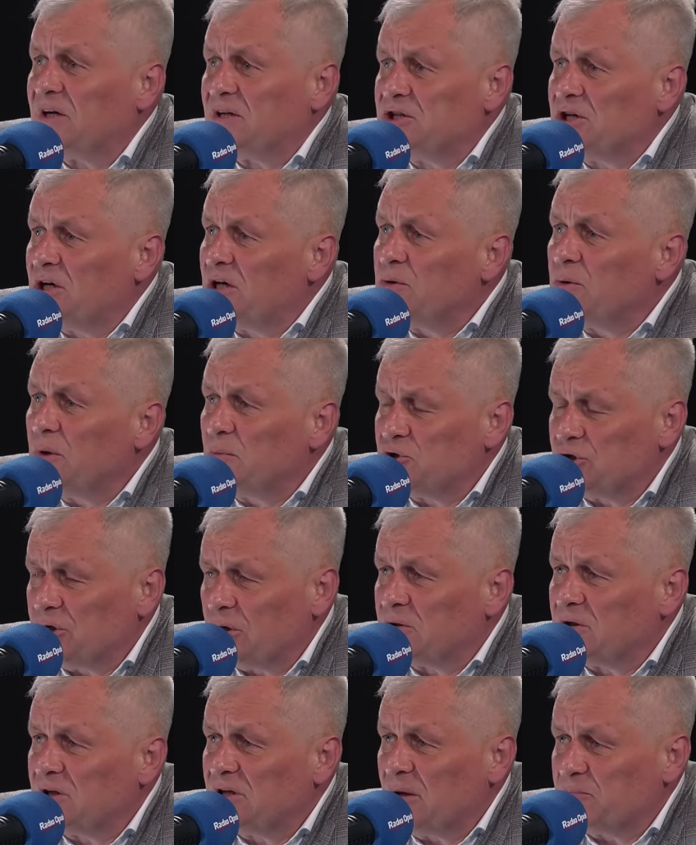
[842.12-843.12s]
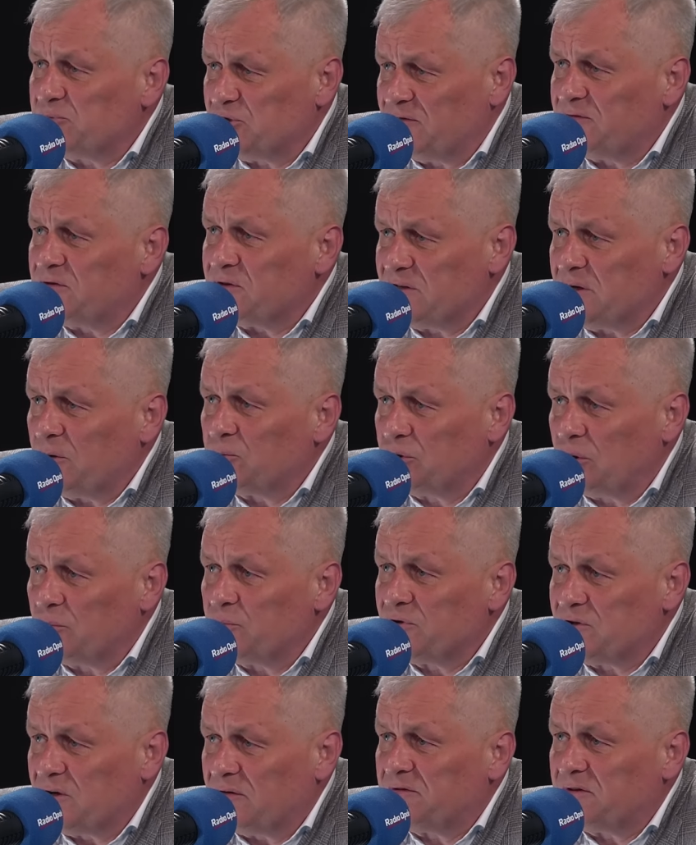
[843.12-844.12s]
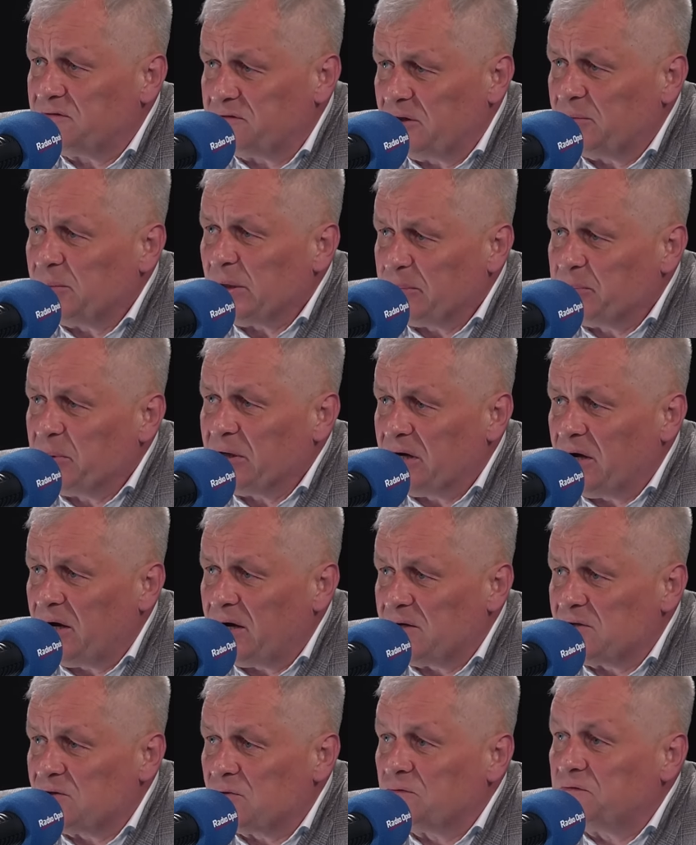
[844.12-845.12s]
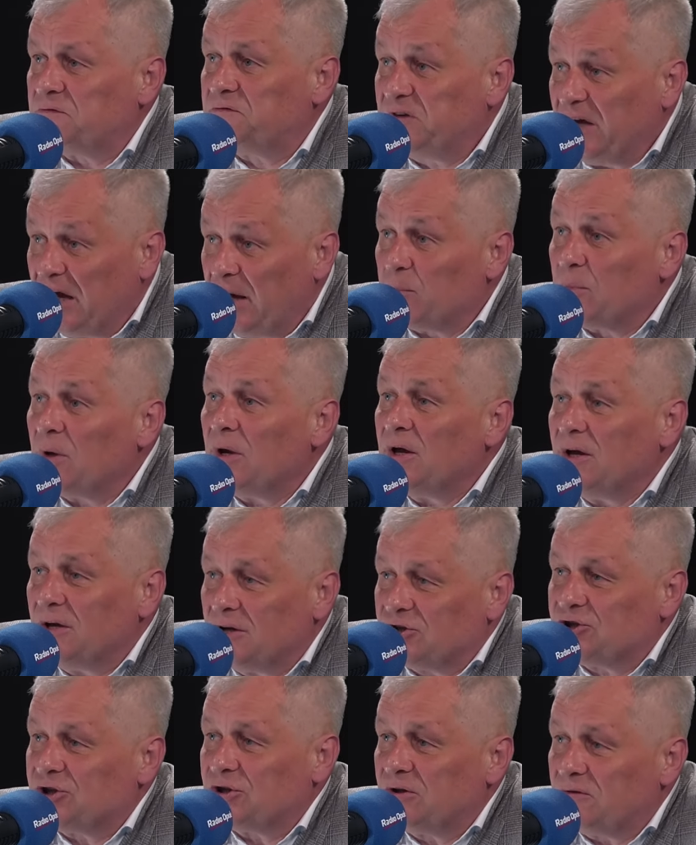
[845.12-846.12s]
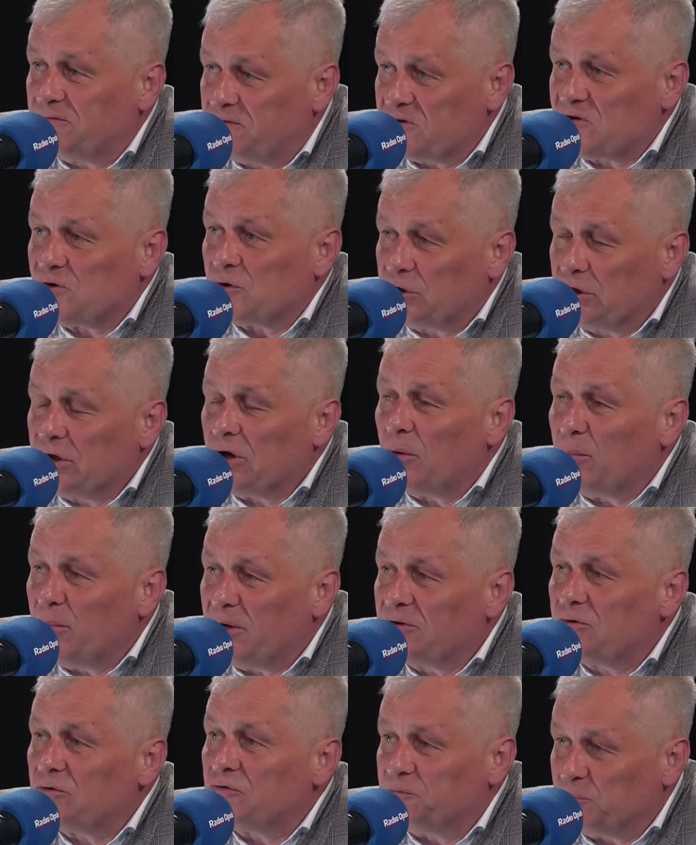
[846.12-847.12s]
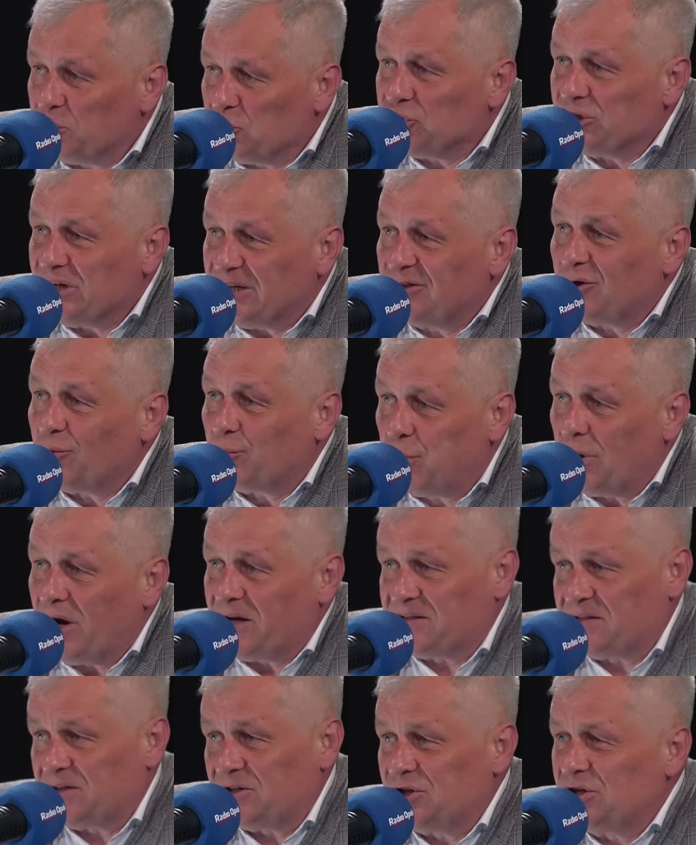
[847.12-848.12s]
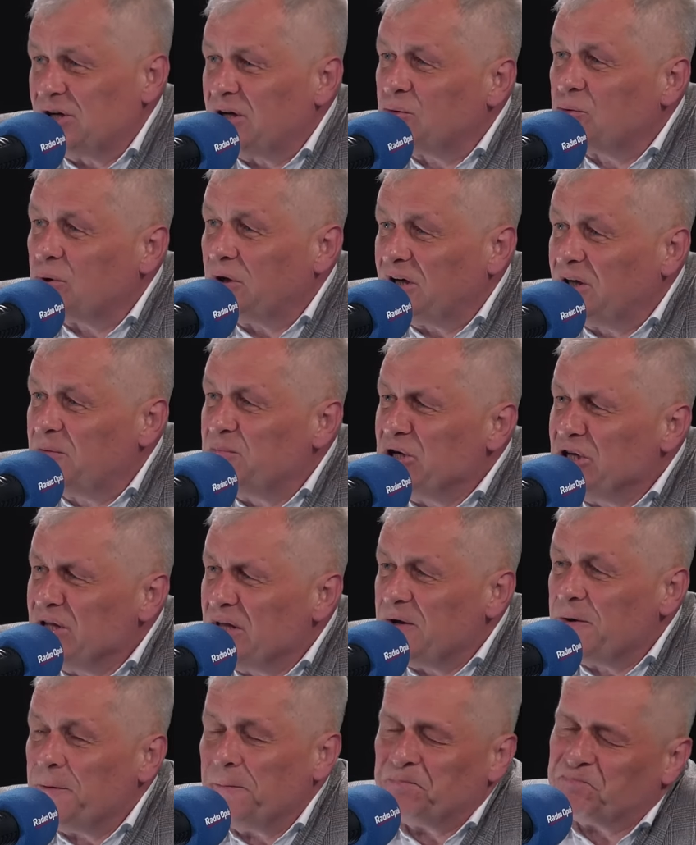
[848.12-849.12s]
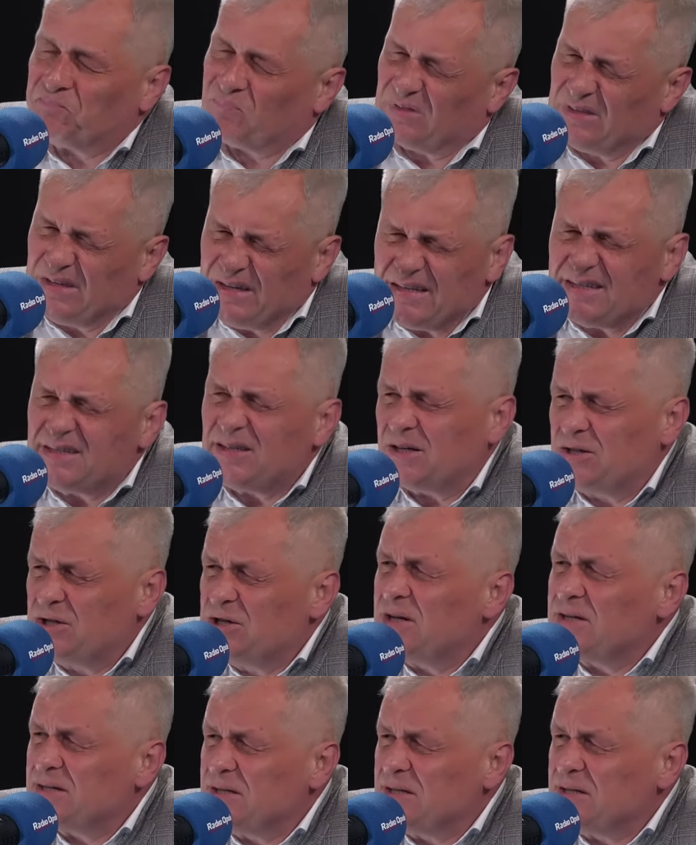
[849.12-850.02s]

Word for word: dzieliłem środki na przewozy autobusowe w ramach PKS-ów. Wiem, że do wozokilometrów można dopłacać. Niektóre gminy nie stać jest